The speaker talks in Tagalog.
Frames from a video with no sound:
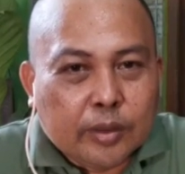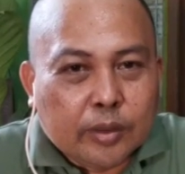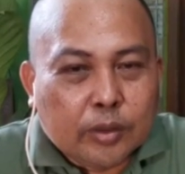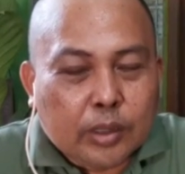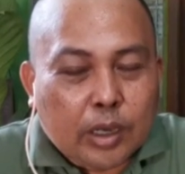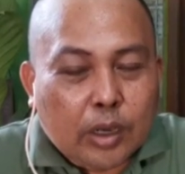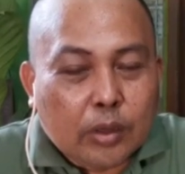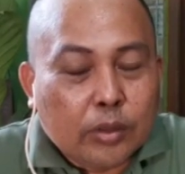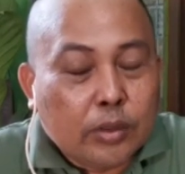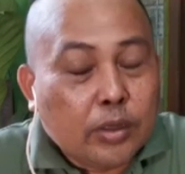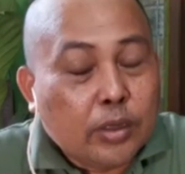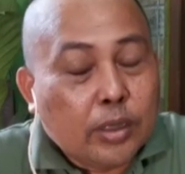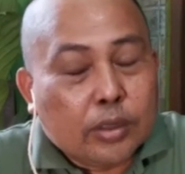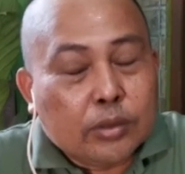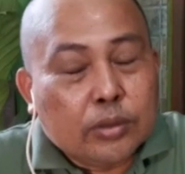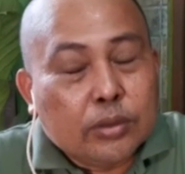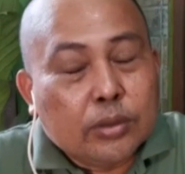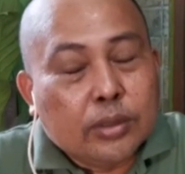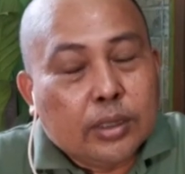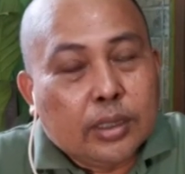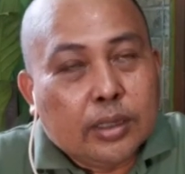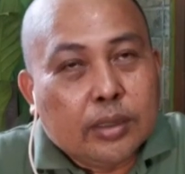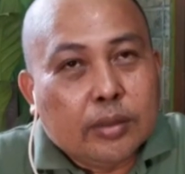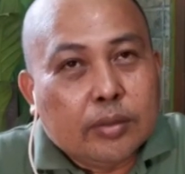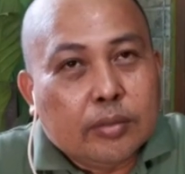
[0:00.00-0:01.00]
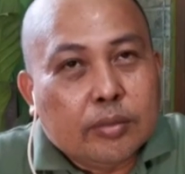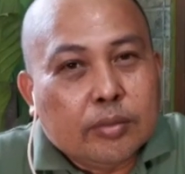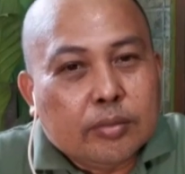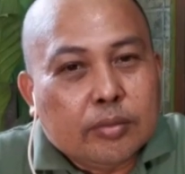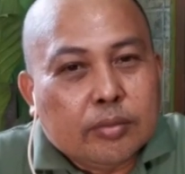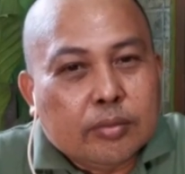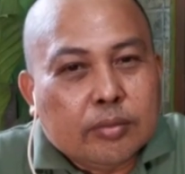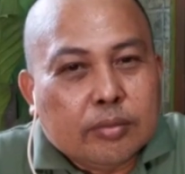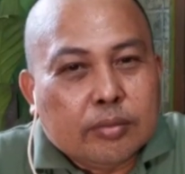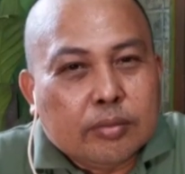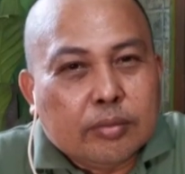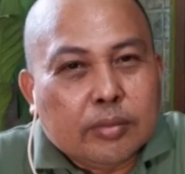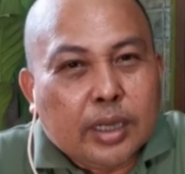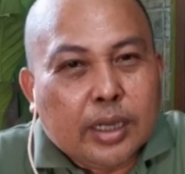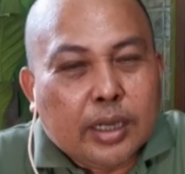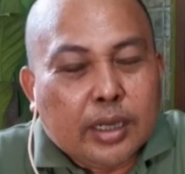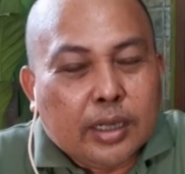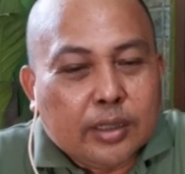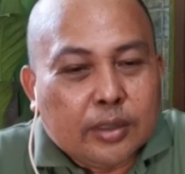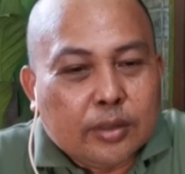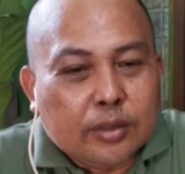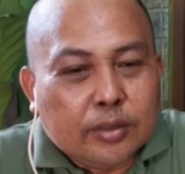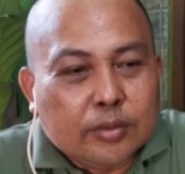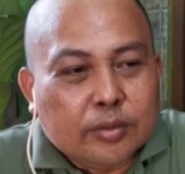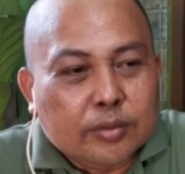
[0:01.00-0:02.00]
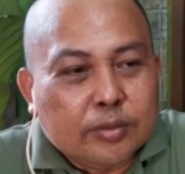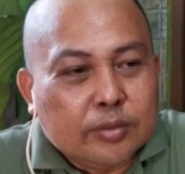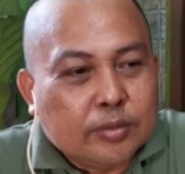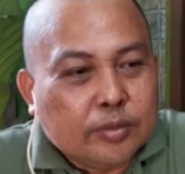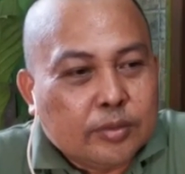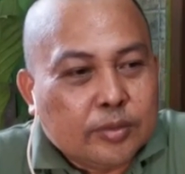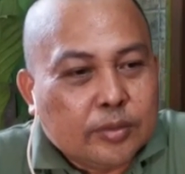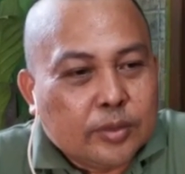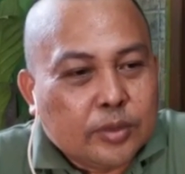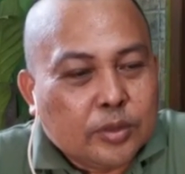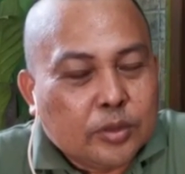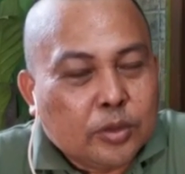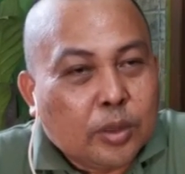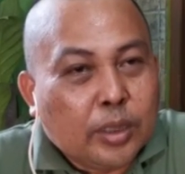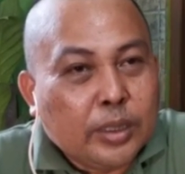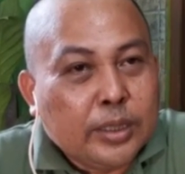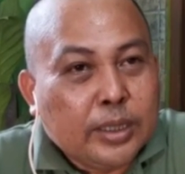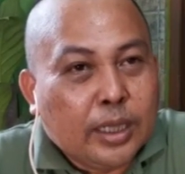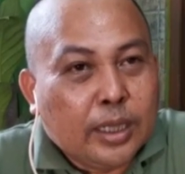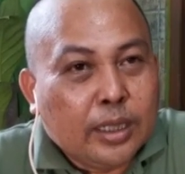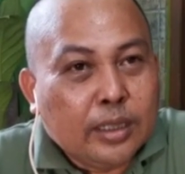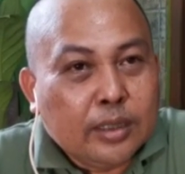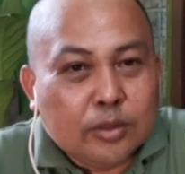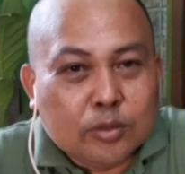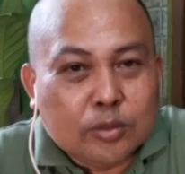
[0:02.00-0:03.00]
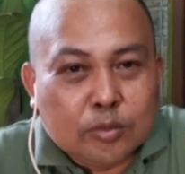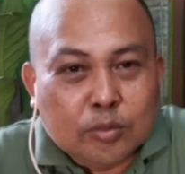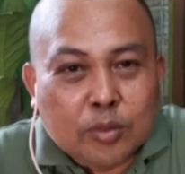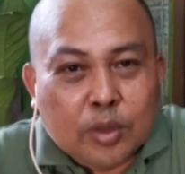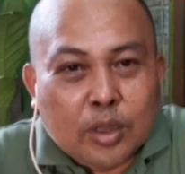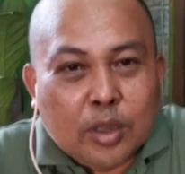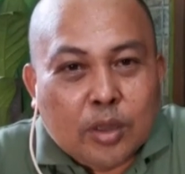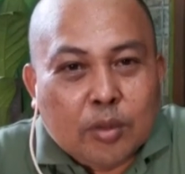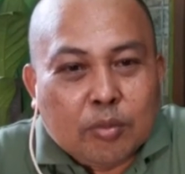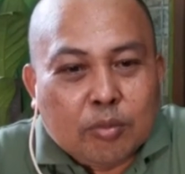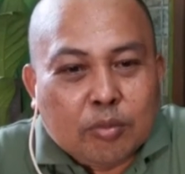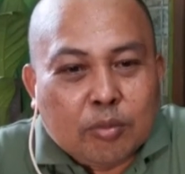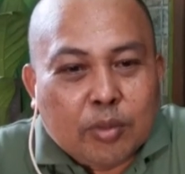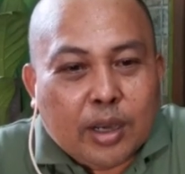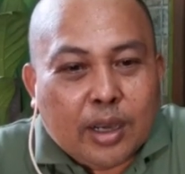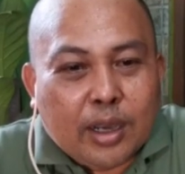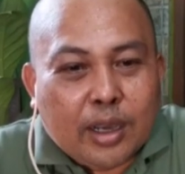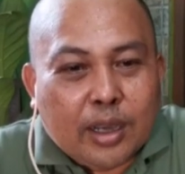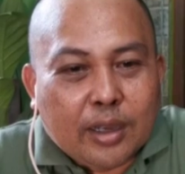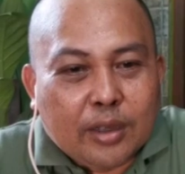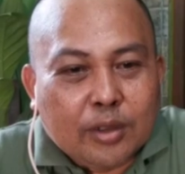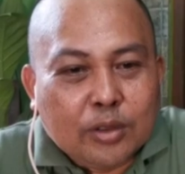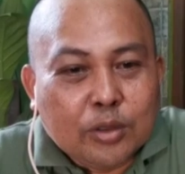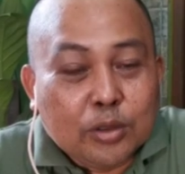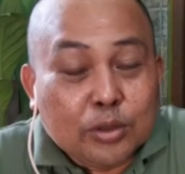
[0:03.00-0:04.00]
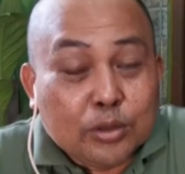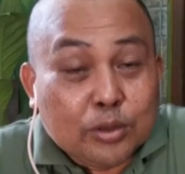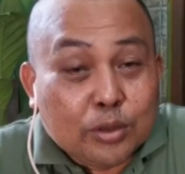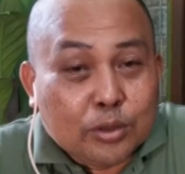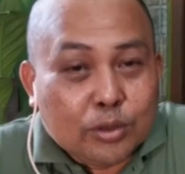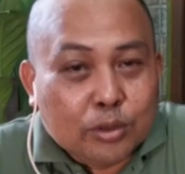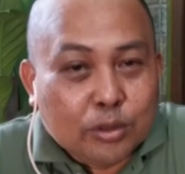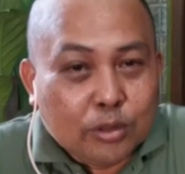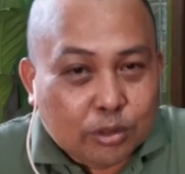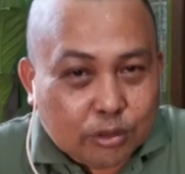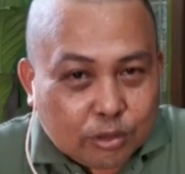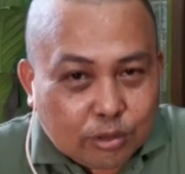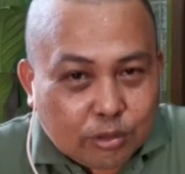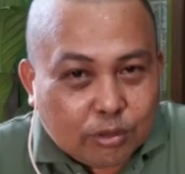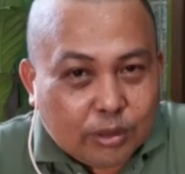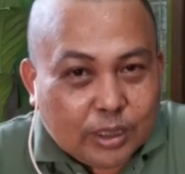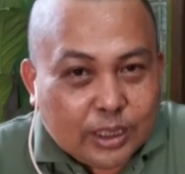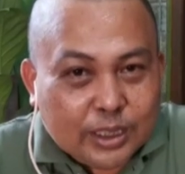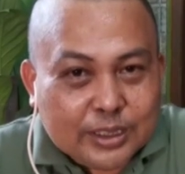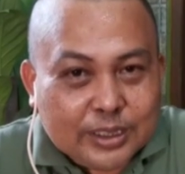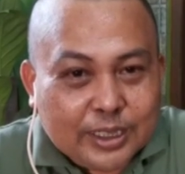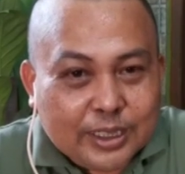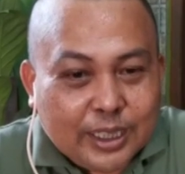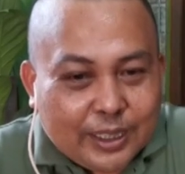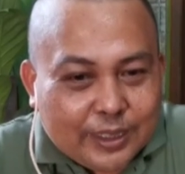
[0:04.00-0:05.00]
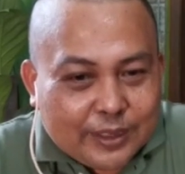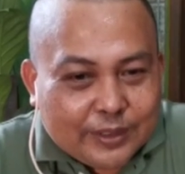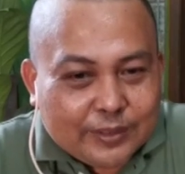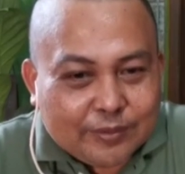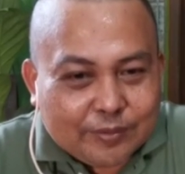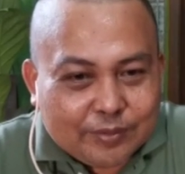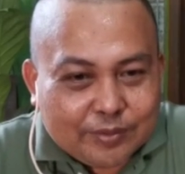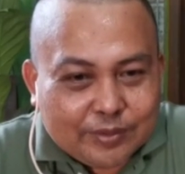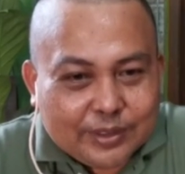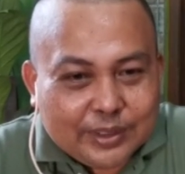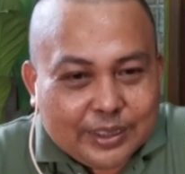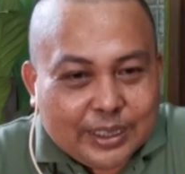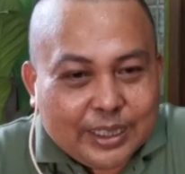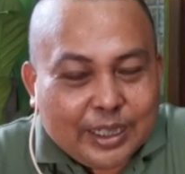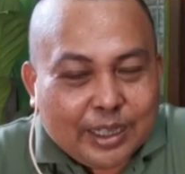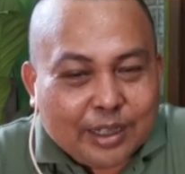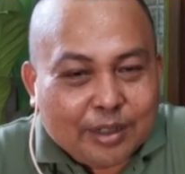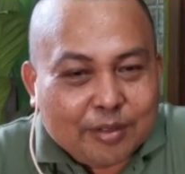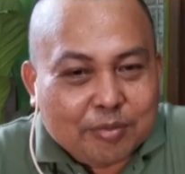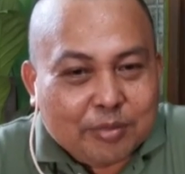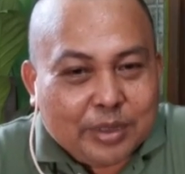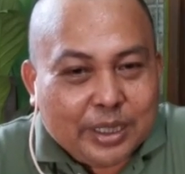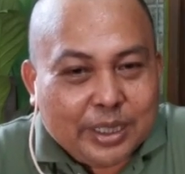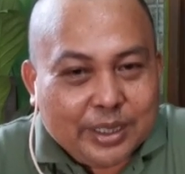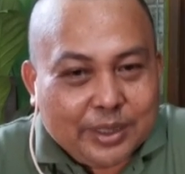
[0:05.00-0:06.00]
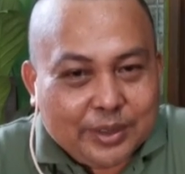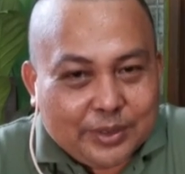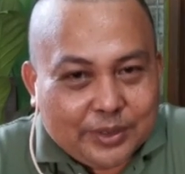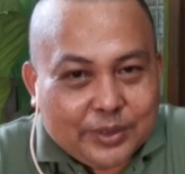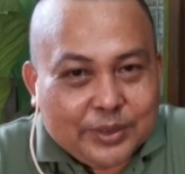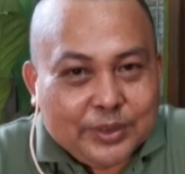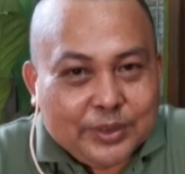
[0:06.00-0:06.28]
Kauna na ako nga mag kuan na lang magluto-luto lang sa ginagmay